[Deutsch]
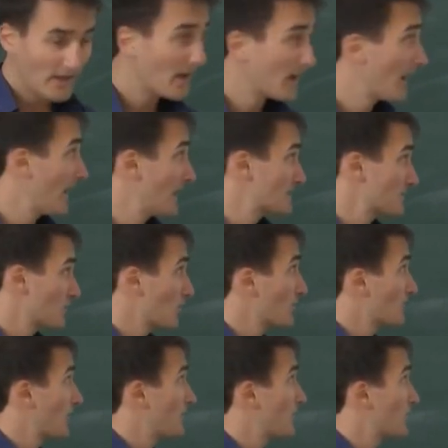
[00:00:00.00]
Äh, erstmal noch
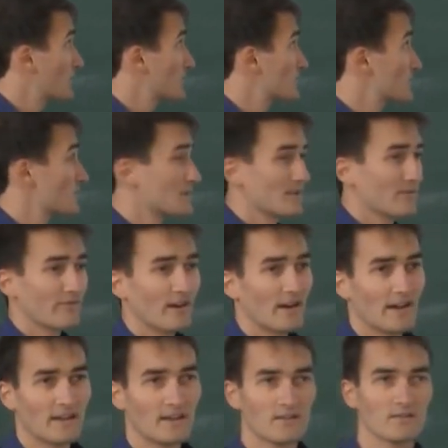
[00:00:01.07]
ein paar Worte zu unserem
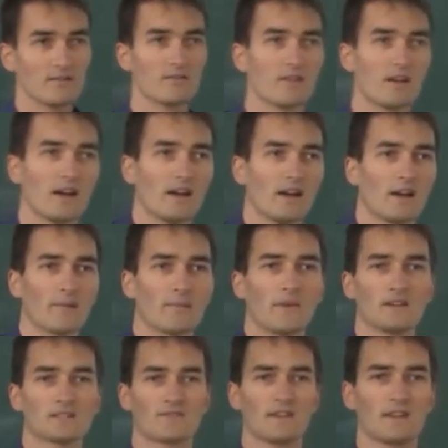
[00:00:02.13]
Verein. Ähm,
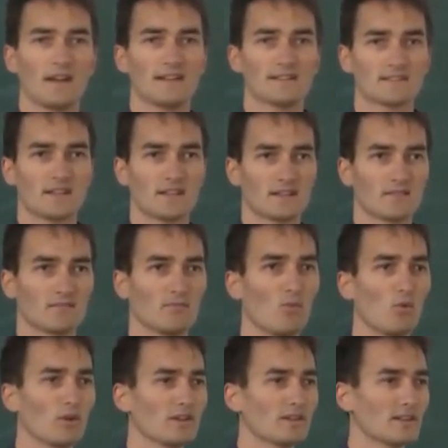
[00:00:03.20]
also wir heißen halt
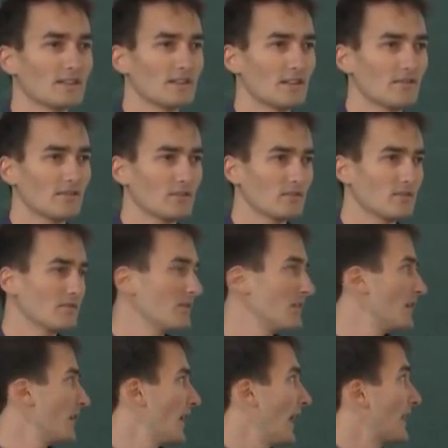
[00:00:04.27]
Monitative,
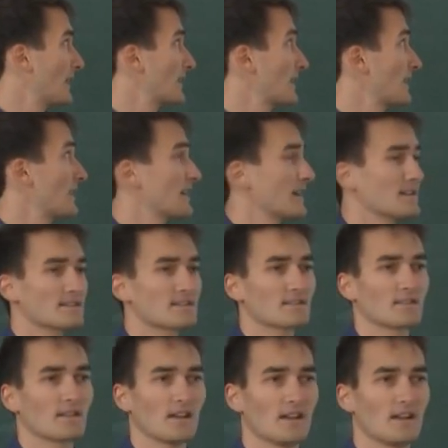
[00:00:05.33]
angelehnt
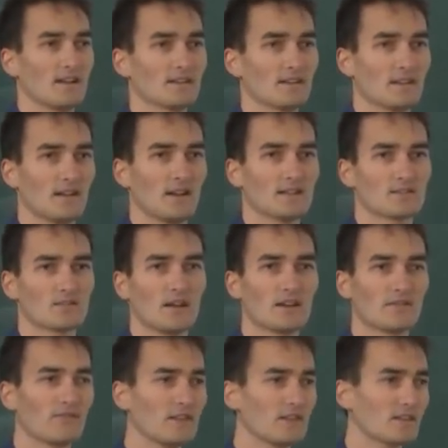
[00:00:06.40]
als, äh, an so eine
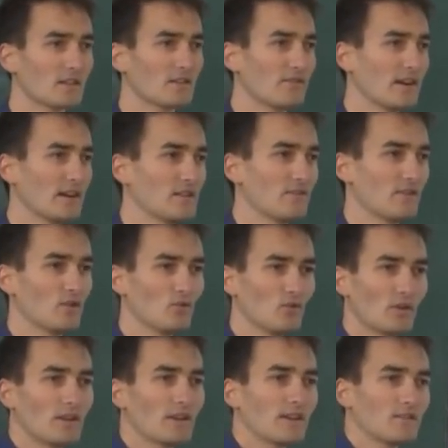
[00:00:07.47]
Art vierte Gewalt wie
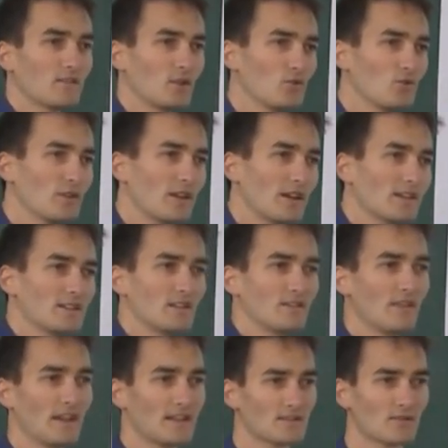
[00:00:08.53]
Juri,
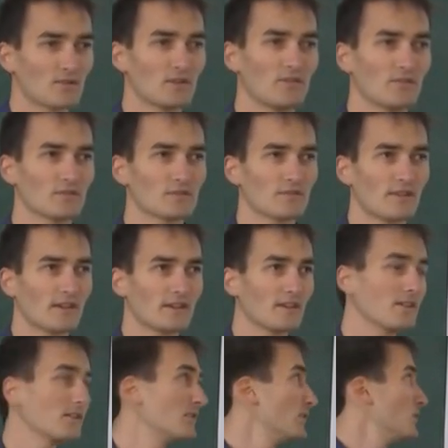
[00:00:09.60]
Judikative, Exekutive und so
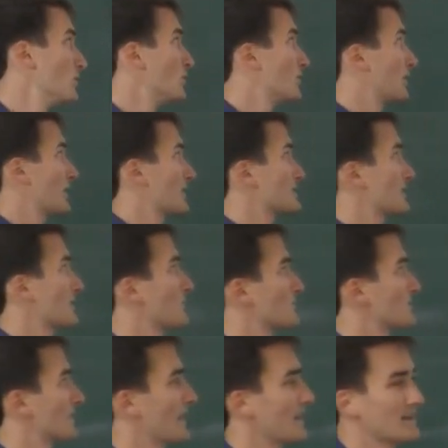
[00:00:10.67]
weiter. Da geht es dann
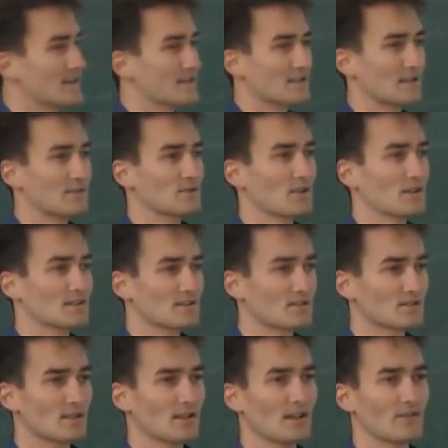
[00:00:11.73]
ums Geld, deshalb soll das
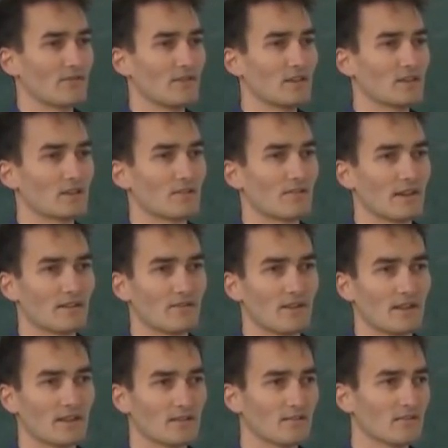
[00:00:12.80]
so eine Art vierte Gewalt
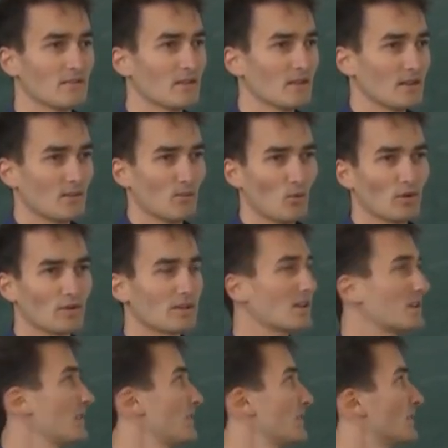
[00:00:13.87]
werden die
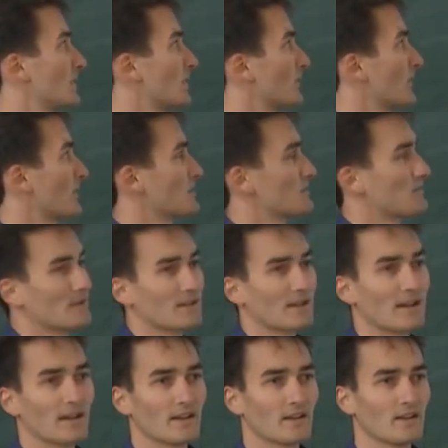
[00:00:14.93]
monetative, auf die ich
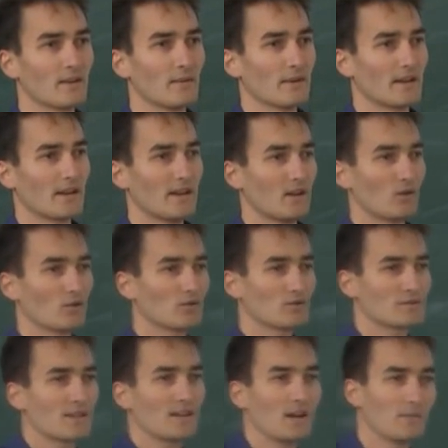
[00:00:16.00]
später ein, weil daher rührt
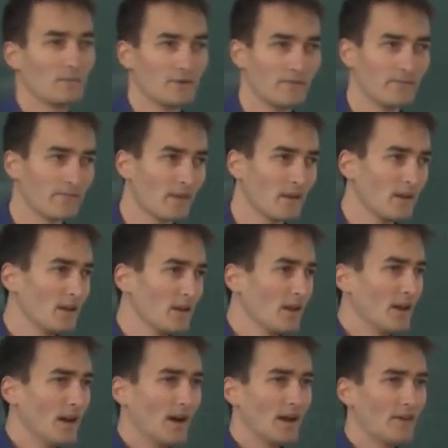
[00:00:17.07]
unser Name.
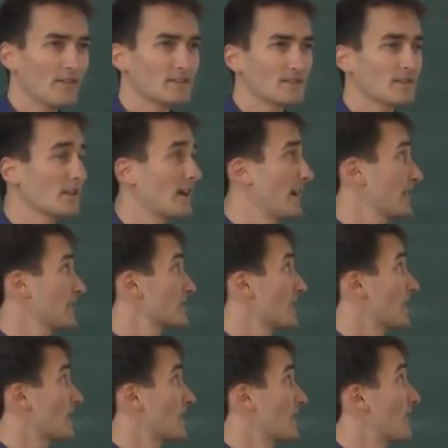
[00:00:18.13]
Äh, wir sind ein
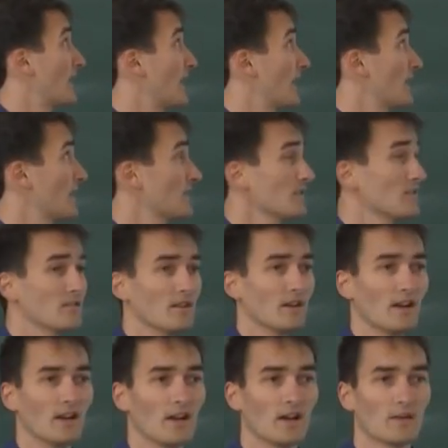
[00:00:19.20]
eingetragener Verein.
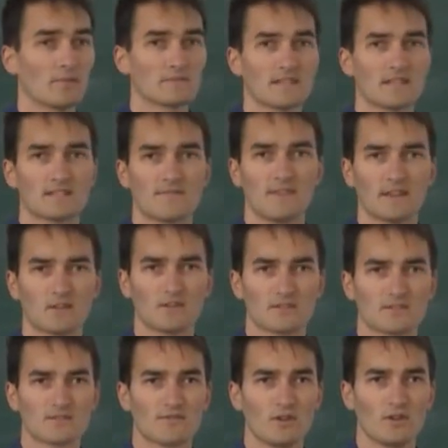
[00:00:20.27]
Ähm, seit
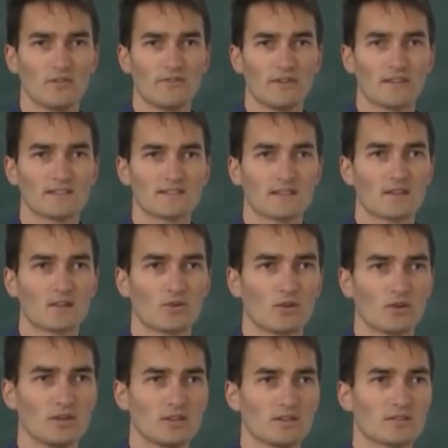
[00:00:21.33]
2012 hat er sich
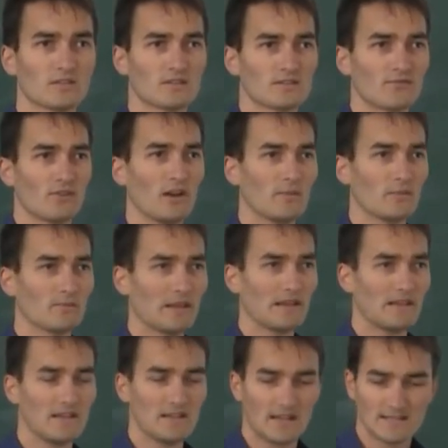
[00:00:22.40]
gegründet, ist vor allem in
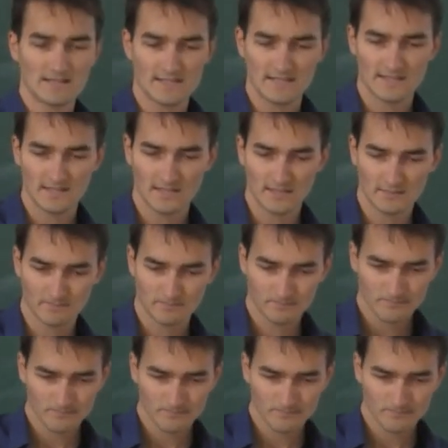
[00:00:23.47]
Berlin ansässig.